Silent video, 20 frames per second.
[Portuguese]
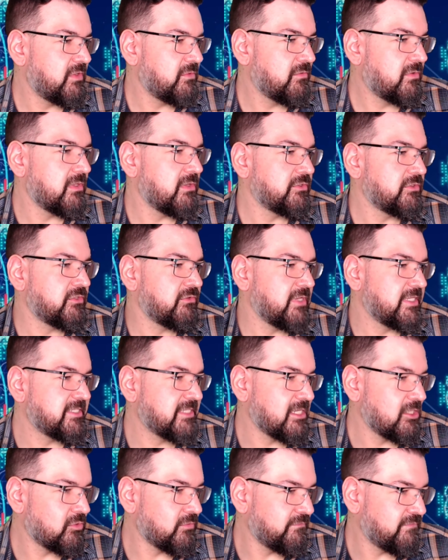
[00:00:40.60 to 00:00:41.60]
canal se não tá é
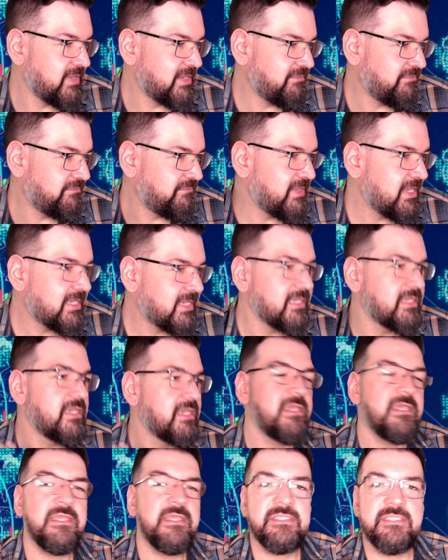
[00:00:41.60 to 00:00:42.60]
inscrito, verifique
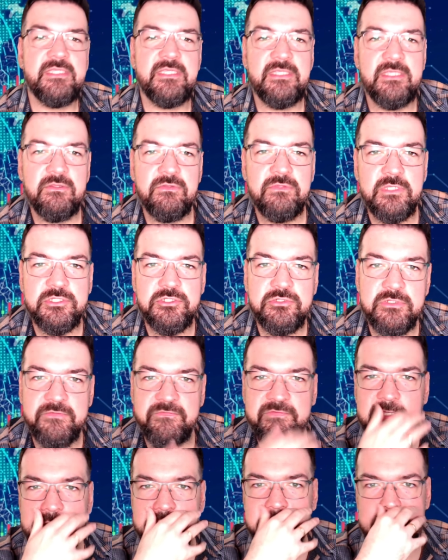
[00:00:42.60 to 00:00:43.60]
sininho das
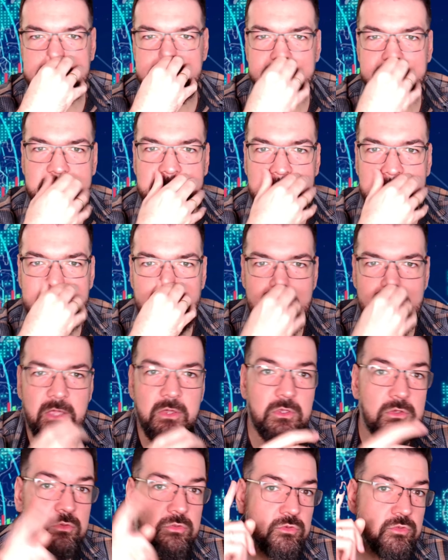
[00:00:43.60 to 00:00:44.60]
notificações, porque o
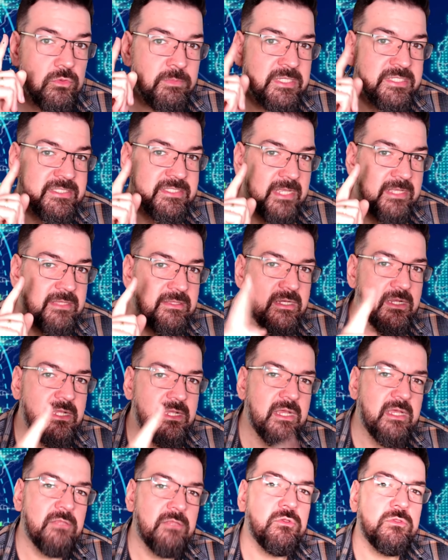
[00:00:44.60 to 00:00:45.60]
YouTube está
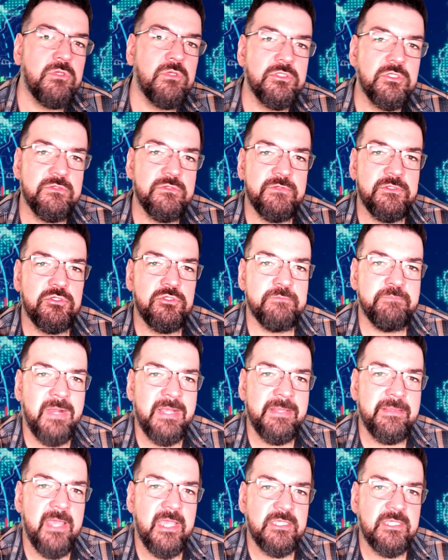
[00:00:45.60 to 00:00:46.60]
entregando nossos vídeos para
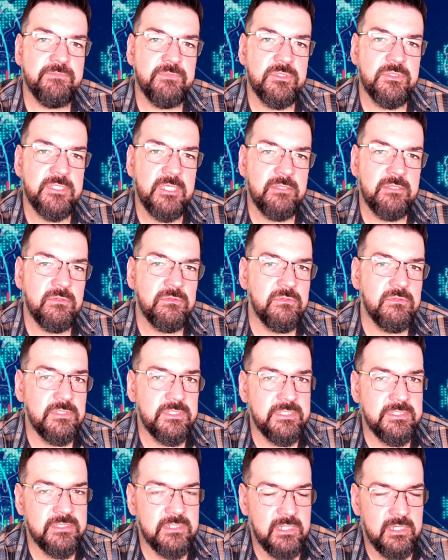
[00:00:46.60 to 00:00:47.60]
10% dos
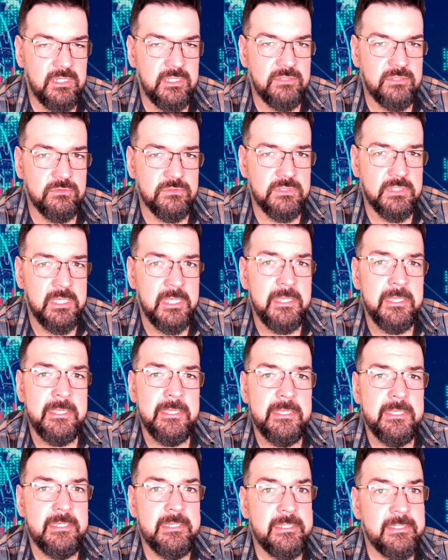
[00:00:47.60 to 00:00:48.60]
inscritos.
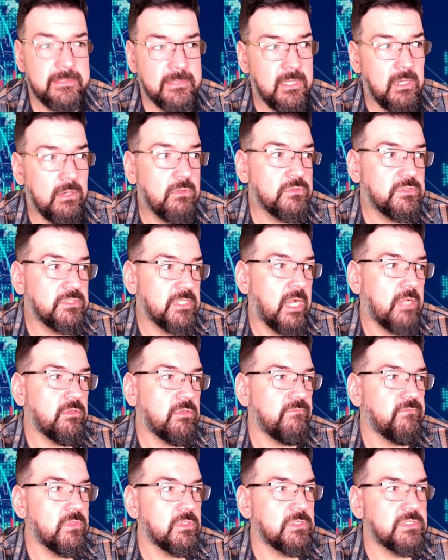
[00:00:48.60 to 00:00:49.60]
Então, certo é
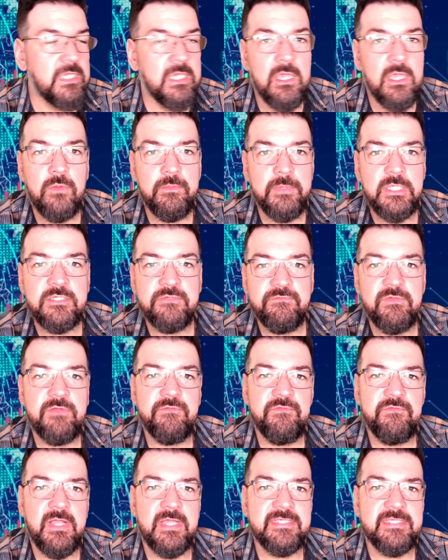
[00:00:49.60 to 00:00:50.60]
você realmente
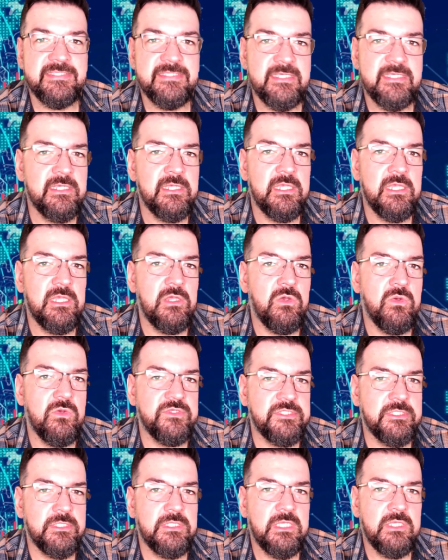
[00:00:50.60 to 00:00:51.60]
verificar se o
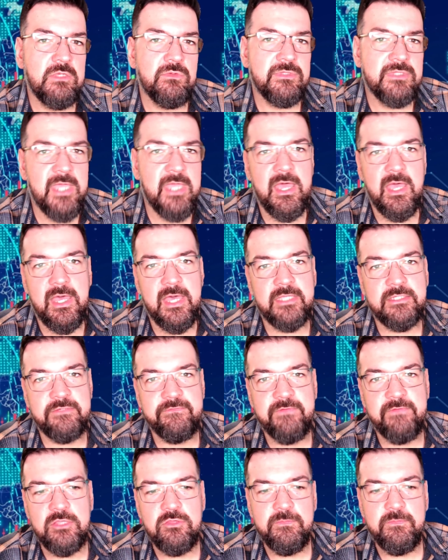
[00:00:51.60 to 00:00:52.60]
sininho está
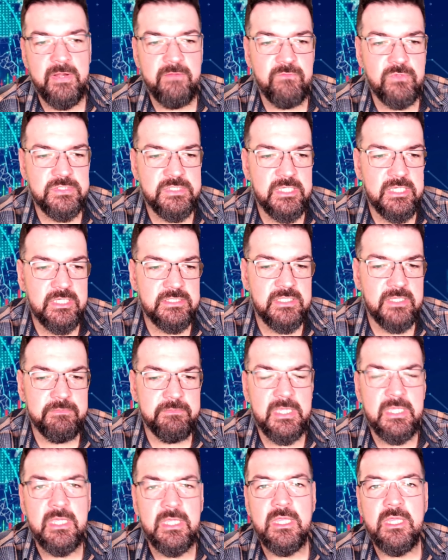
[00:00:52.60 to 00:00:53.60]
ativado para você
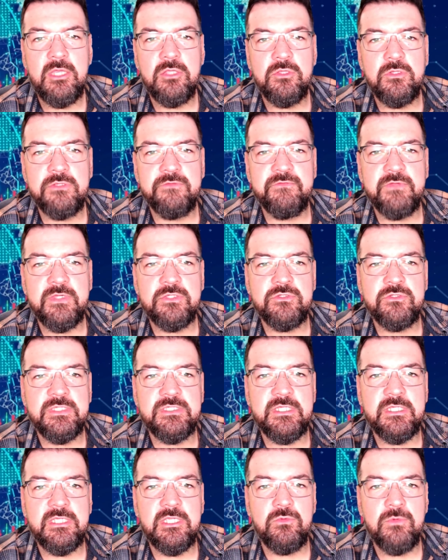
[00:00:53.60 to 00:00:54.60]
receber notificações
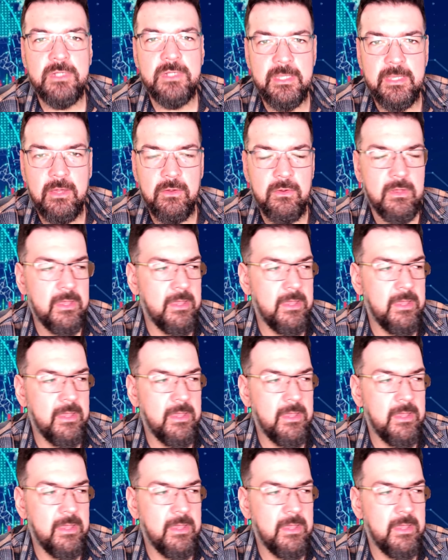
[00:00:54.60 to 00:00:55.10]
aqui do canal.